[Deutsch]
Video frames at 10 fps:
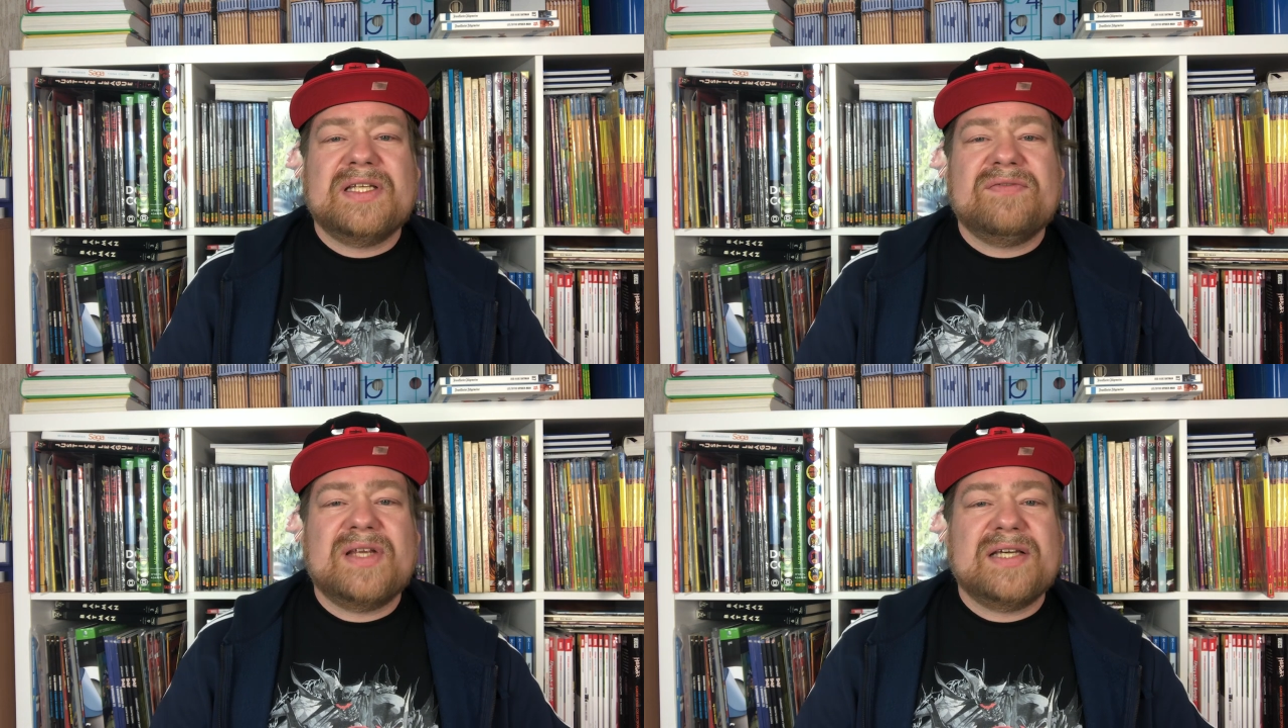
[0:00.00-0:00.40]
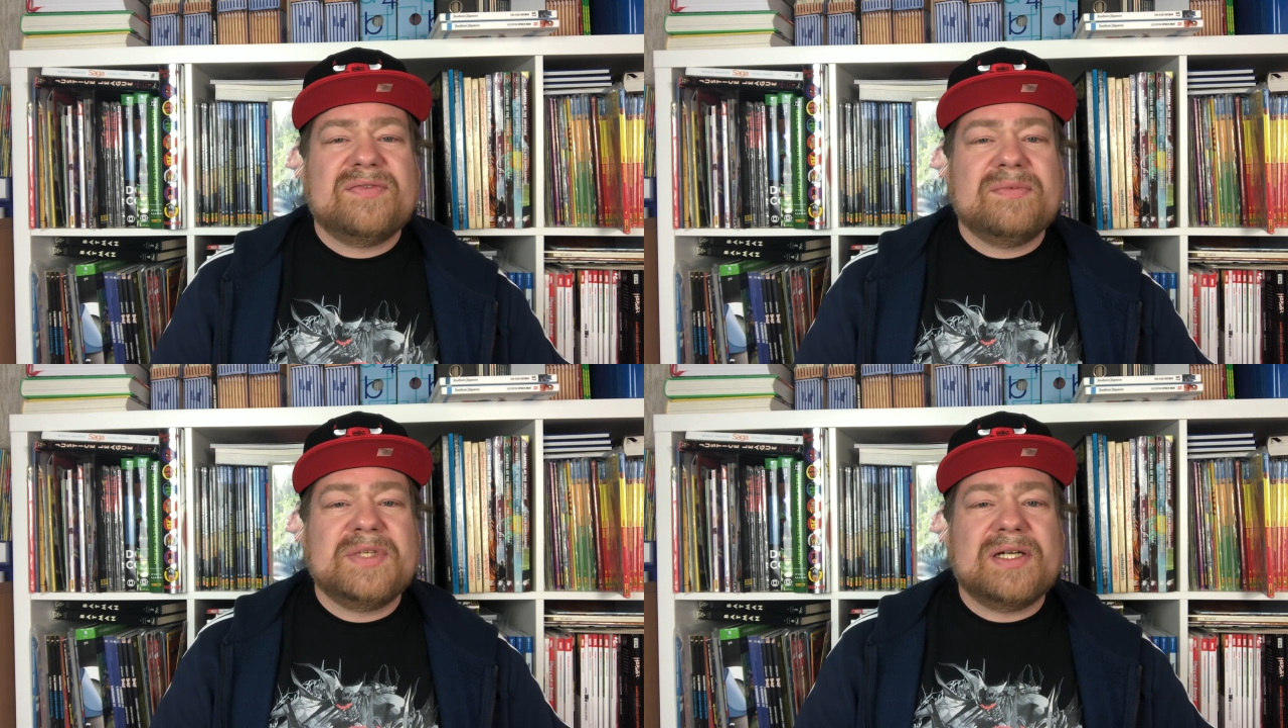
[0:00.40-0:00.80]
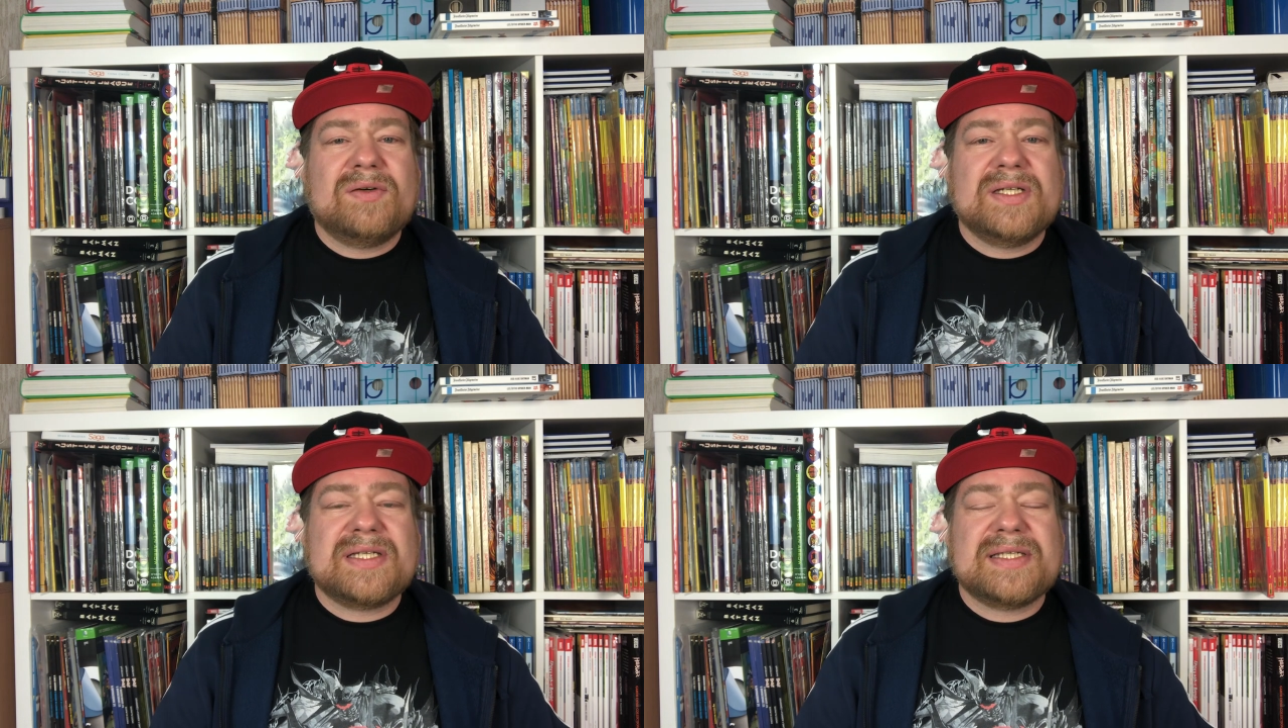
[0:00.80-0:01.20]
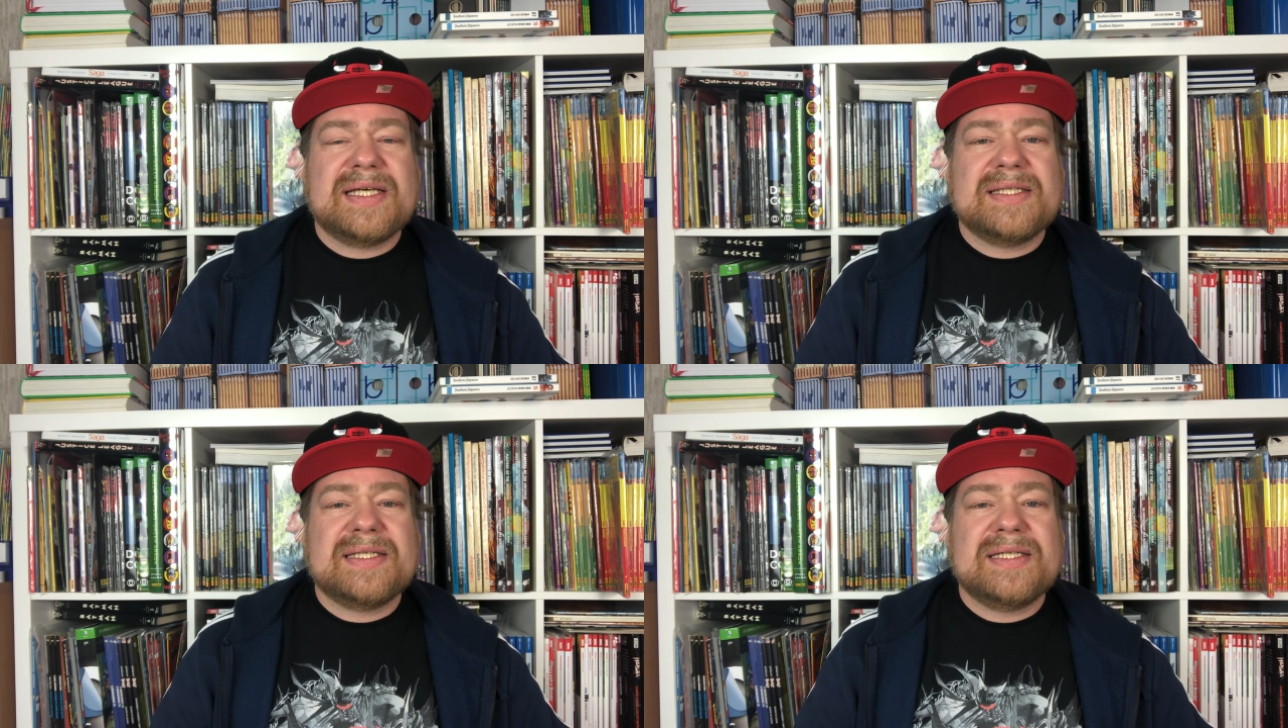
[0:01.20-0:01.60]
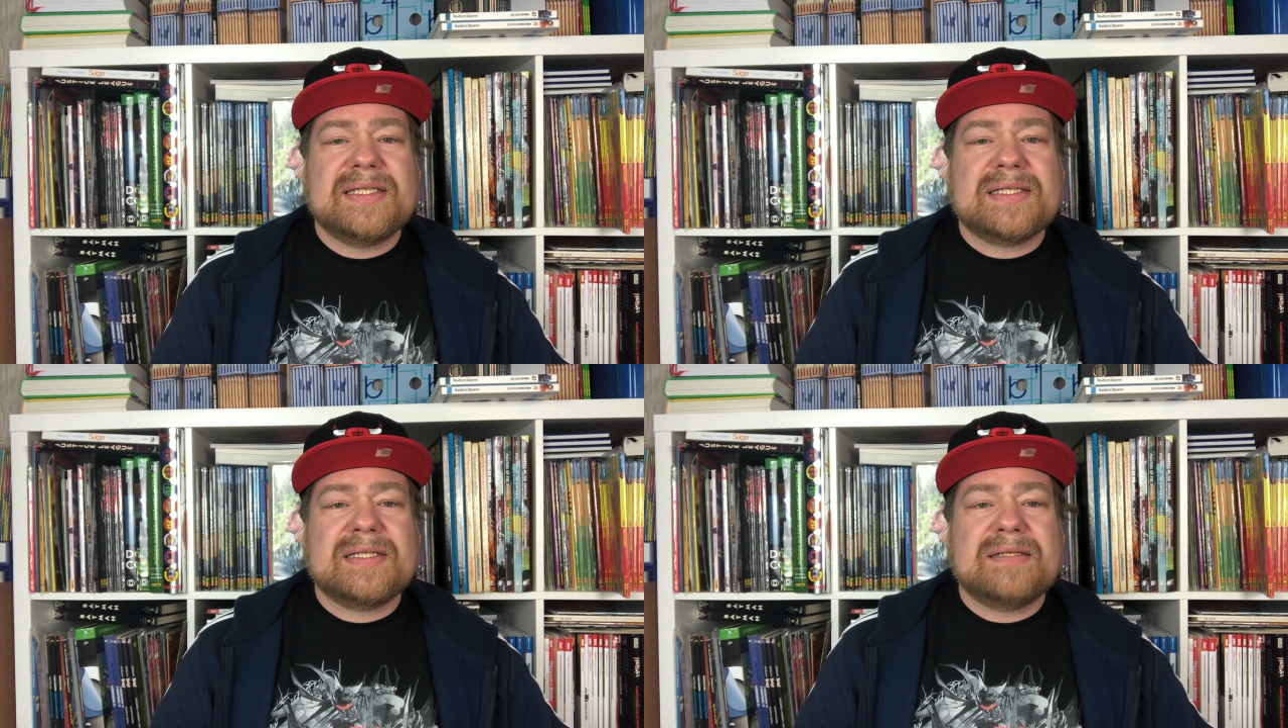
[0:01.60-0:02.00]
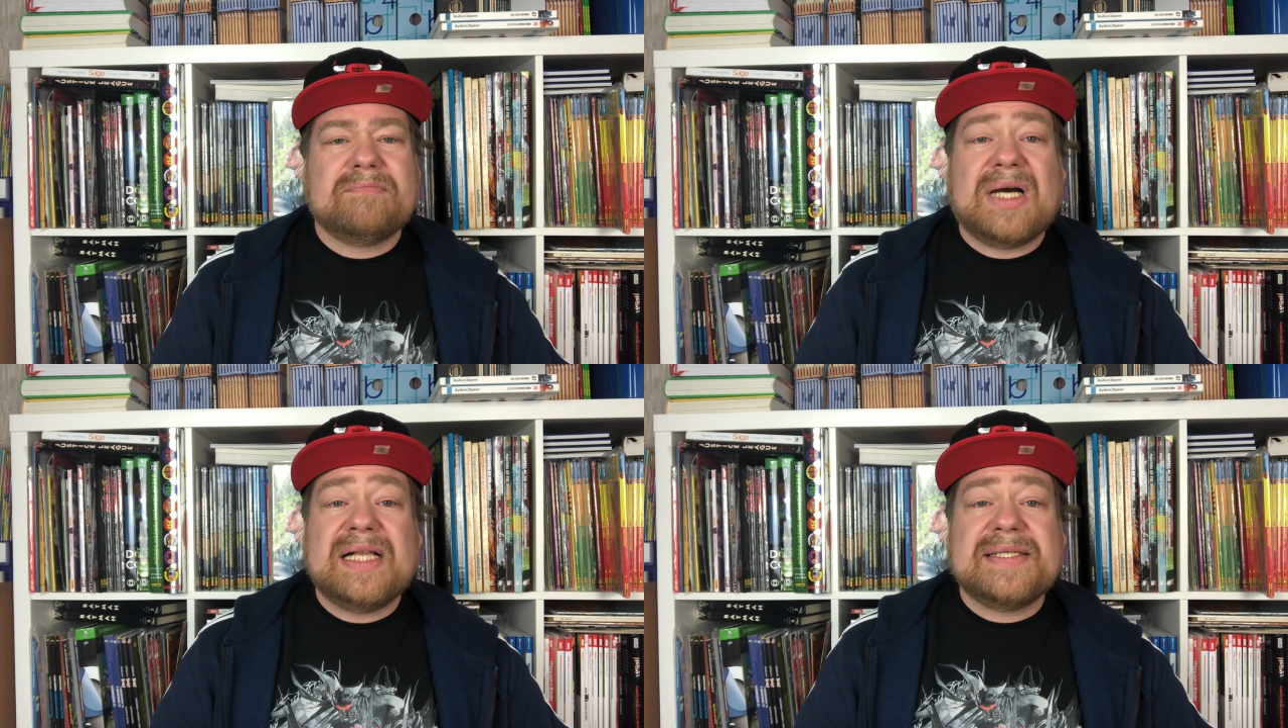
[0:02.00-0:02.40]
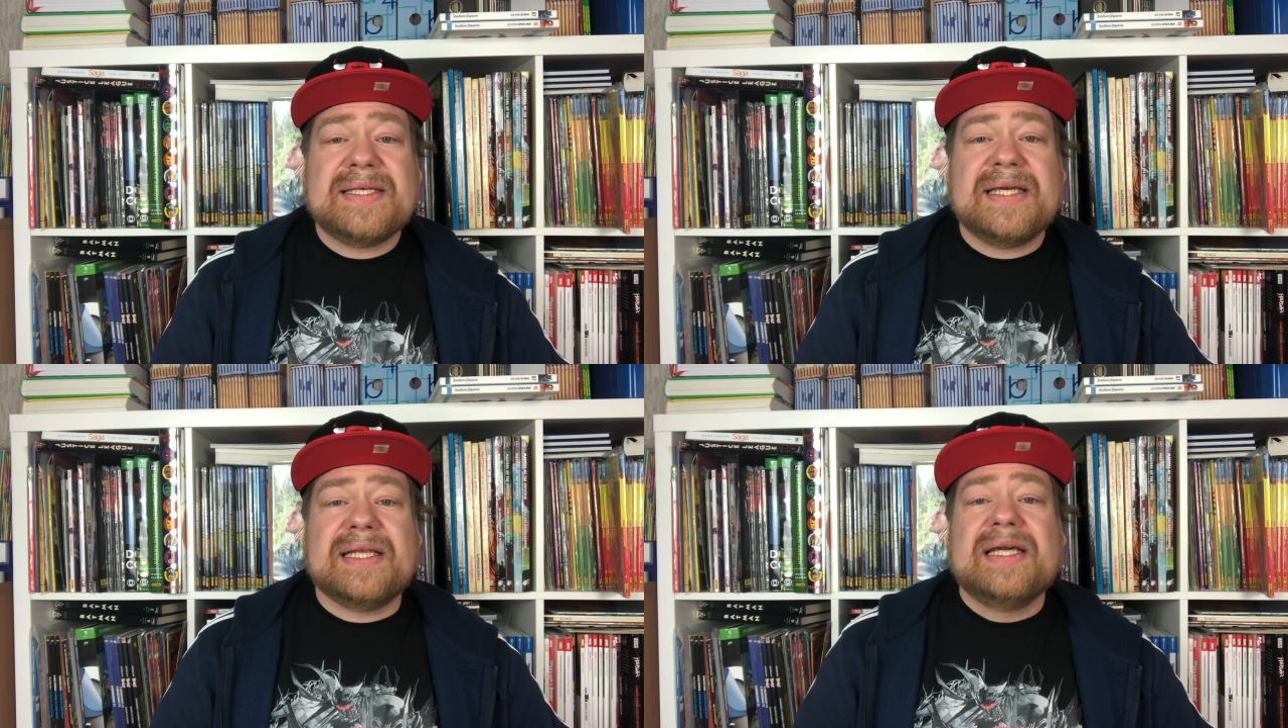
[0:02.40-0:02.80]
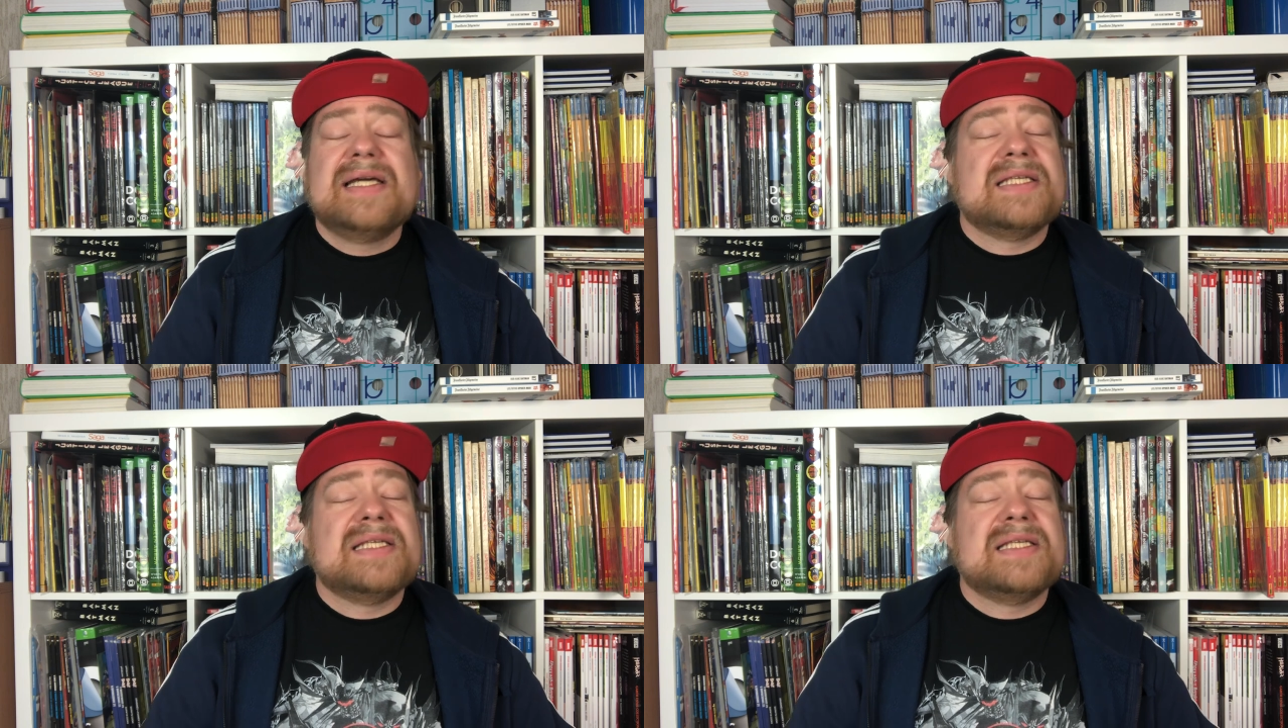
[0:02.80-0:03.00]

die vielleicht für mich auch interessant sind, äh, mal sehen.